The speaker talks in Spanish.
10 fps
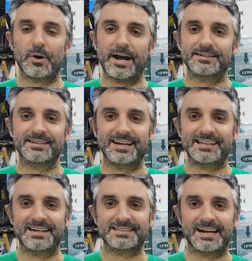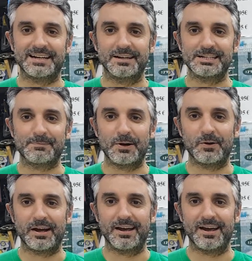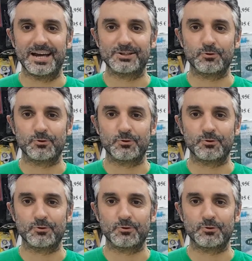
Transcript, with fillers: buenas, ¿qué tal estáis? Espero que